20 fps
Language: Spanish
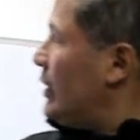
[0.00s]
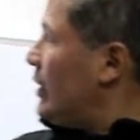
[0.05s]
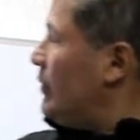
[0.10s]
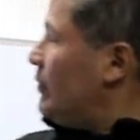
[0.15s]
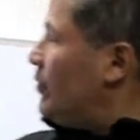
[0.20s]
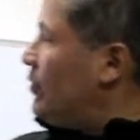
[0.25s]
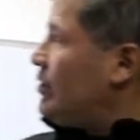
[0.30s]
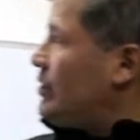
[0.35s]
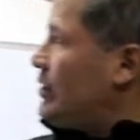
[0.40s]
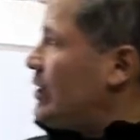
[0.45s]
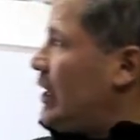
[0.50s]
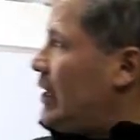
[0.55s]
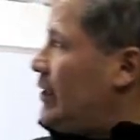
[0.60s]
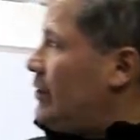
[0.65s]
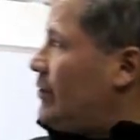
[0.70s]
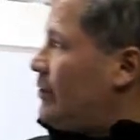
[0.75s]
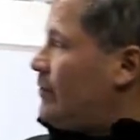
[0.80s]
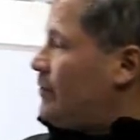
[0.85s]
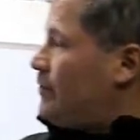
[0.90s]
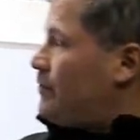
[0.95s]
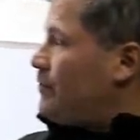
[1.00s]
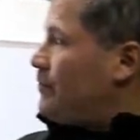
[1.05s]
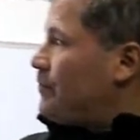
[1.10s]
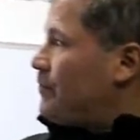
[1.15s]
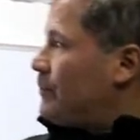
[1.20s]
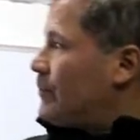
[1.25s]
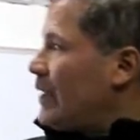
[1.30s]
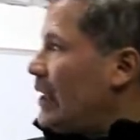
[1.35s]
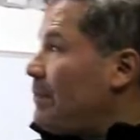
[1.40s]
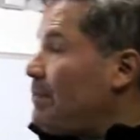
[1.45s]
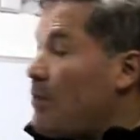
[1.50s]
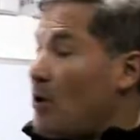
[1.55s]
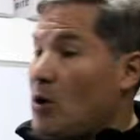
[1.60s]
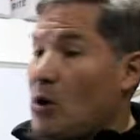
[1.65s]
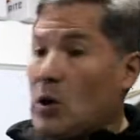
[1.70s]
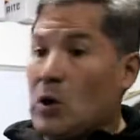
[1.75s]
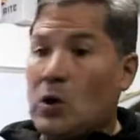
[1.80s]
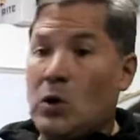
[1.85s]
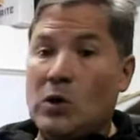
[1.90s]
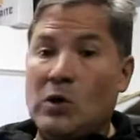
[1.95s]
que el bonji aro es
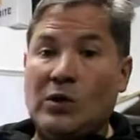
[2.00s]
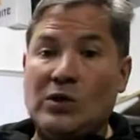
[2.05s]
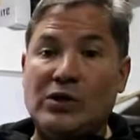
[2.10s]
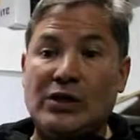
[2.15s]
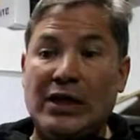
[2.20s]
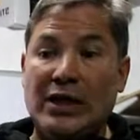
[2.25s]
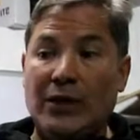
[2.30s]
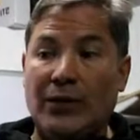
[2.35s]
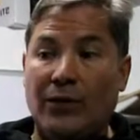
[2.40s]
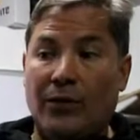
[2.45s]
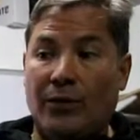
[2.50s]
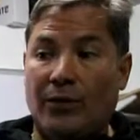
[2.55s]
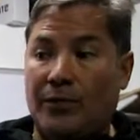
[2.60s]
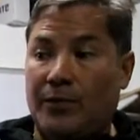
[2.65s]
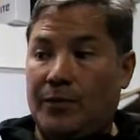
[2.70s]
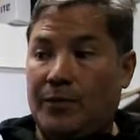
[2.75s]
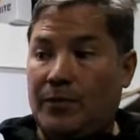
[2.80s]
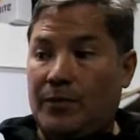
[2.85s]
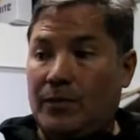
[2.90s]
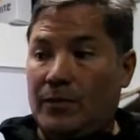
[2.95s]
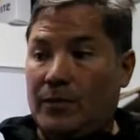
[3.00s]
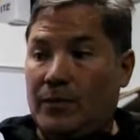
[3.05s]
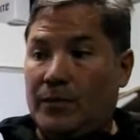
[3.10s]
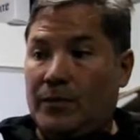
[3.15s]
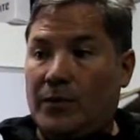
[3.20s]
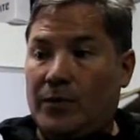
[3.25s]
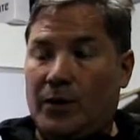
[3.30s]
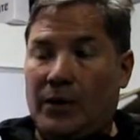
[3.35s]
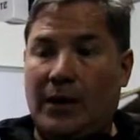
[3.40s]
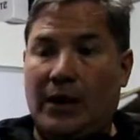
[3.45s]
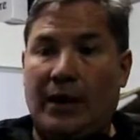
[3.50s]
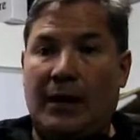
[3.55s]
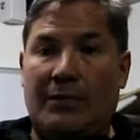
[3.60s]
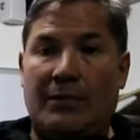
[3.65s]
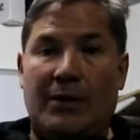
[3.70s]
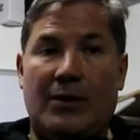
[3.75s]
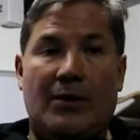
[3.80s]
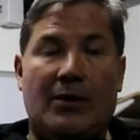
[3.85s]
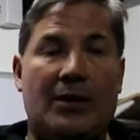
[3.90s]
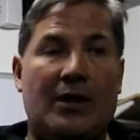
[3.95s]
poco conocido porque
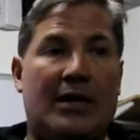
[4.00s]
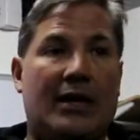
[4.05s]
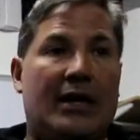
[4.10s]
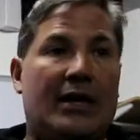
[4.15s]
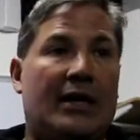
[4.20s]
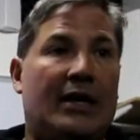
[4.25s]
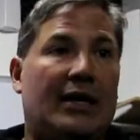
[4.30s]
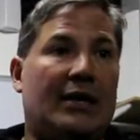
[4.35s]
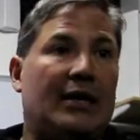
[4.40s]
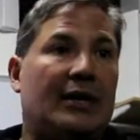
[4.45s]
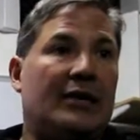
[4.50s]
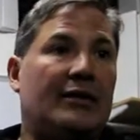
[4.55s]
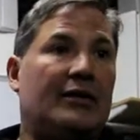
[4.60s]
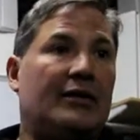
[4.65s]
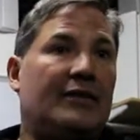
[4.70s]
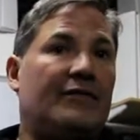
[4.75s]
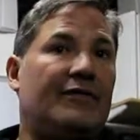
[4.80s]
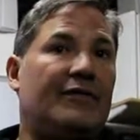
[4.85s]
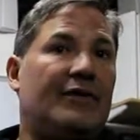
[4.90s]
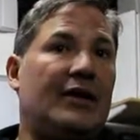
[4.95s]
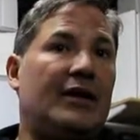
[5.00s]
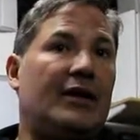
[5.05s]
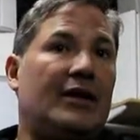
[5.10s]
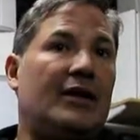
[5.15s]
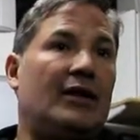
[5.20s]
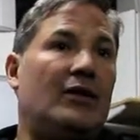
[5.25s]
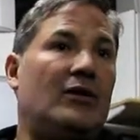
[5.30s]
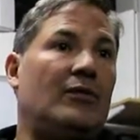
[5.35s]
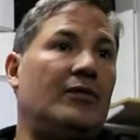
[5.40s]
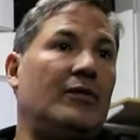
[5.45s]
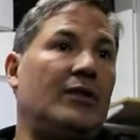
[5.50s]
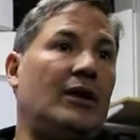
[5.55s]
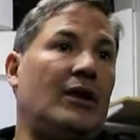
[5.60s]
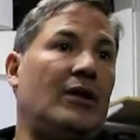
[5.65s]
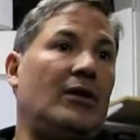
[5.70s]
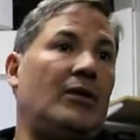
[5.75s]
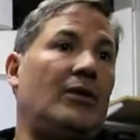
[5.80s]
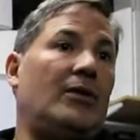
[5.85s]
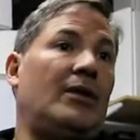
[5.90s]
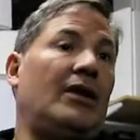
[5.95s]
la mayoría de la gente ve los
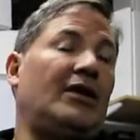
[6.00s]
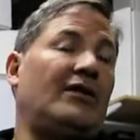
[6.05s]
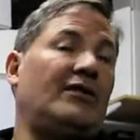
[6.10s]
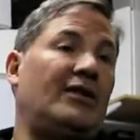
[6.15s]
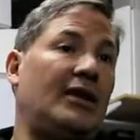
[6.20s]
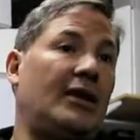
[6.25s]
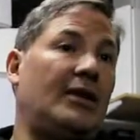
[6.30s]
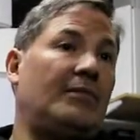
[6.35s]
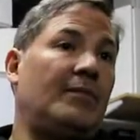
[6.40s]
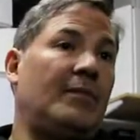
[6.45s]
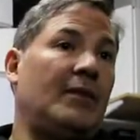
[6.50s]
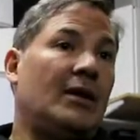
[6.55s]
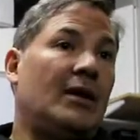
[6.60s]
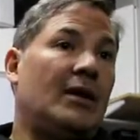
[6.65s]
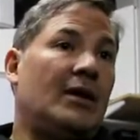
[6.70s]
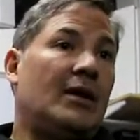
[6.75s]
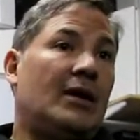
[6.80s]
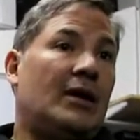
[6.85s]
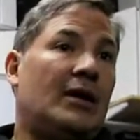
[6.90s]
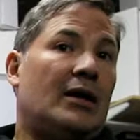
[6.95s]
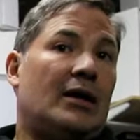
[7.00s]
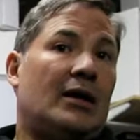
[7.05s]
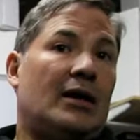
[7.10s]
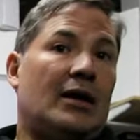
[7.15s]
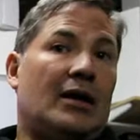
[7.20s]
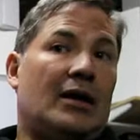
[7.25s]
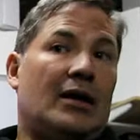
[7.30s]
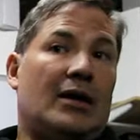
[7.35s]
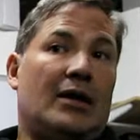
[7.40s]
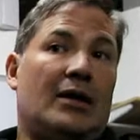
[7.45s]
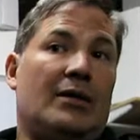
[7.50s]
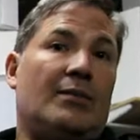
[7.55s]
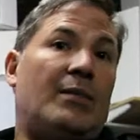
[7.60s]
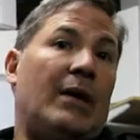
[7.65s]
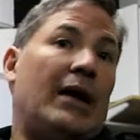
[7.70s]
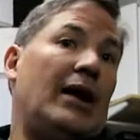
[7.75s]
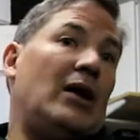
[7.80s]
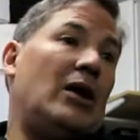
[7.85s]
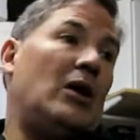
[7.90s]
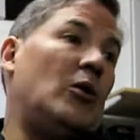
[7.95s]
videos de XDeep eh, y
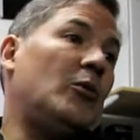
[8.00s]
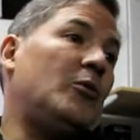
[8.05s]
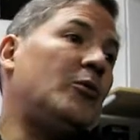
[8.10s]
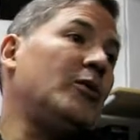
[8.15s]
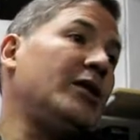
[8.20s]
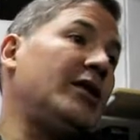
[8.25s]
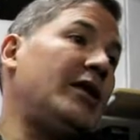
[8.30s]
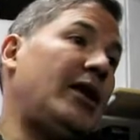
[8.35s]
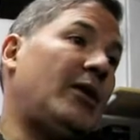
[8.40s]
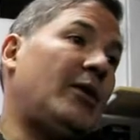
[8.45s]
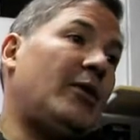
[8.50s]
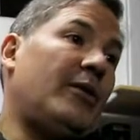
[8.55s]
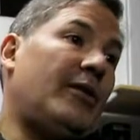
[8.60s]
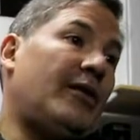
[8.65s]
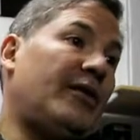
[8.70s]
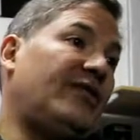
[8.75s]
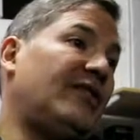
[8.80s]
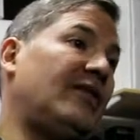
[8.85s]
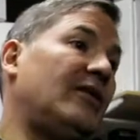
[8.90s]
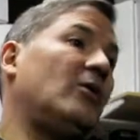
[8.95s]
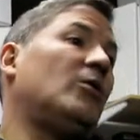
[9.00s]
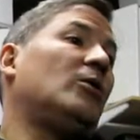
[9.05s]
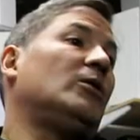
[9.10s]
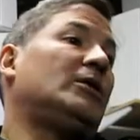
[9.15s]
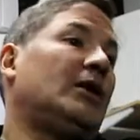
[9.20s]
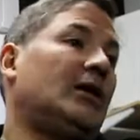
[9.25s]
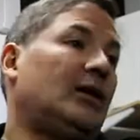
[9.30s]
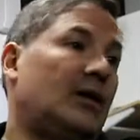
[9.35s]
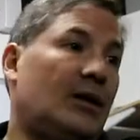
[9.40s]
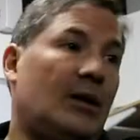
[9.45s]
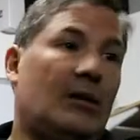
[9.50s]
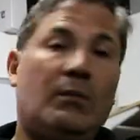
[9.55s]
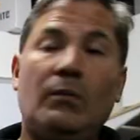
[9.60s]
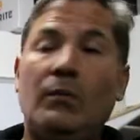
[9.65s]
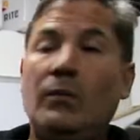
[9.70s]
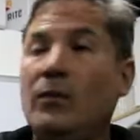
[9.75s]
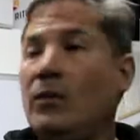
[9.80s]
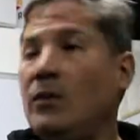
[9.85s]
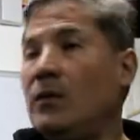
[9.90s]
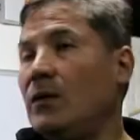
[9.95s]
ve los videos de cenotes que es
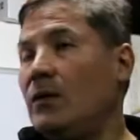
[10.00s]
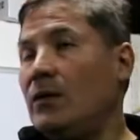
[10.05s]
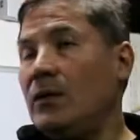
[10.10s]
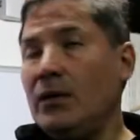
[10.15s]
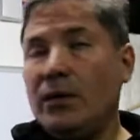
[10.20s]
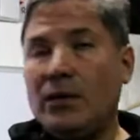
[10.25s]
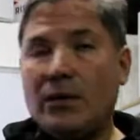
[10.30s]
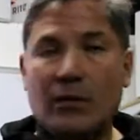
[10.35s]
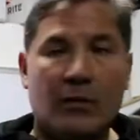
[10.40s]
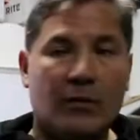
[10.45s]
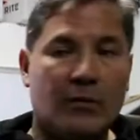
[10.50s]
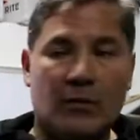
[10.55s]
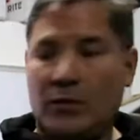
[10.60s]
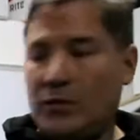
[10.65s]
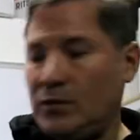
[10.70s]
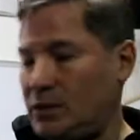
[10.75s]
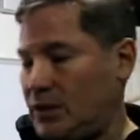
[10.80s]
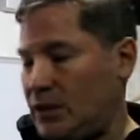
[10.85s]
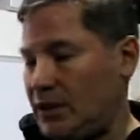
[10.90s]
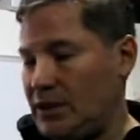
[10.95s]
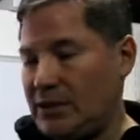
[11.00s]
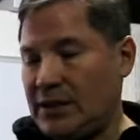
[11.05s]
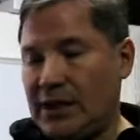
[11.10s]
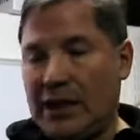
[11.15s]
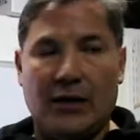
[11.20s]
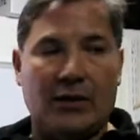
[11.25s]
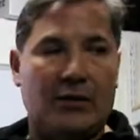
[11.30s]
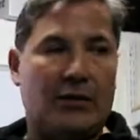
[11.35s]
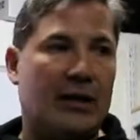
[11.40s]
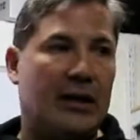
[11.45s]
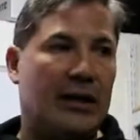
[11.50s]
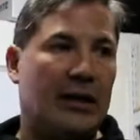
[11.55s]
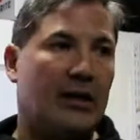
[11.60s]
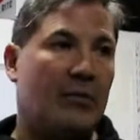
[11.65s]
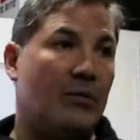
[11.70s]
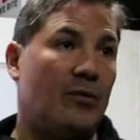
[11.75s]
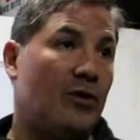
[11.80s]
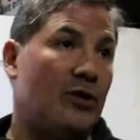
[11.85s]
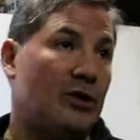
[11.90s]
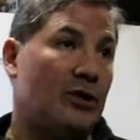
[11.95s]
muy común utilizar con
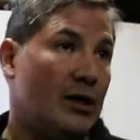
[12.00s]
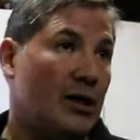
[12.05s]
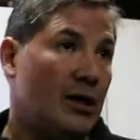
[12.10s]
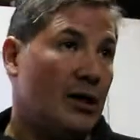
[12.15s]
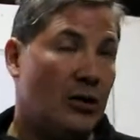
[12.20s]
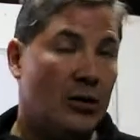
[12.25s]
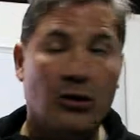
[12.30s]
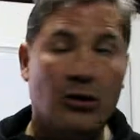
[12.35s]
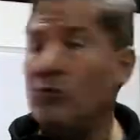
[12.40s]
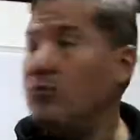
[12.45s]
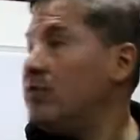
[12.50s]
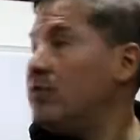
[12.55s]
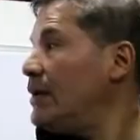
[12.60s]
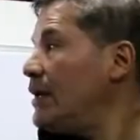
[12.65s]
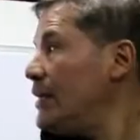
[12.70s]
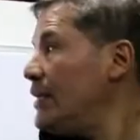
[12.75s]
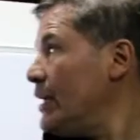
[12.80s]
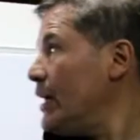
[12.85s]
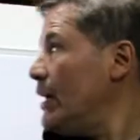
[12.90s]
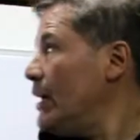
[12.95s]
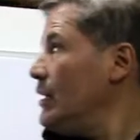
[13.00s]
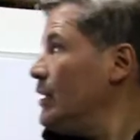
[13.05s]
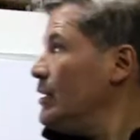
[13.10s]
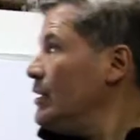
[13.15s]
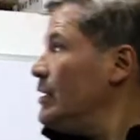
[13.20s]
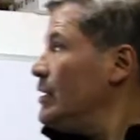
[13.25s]
el bungee mm. loop allá.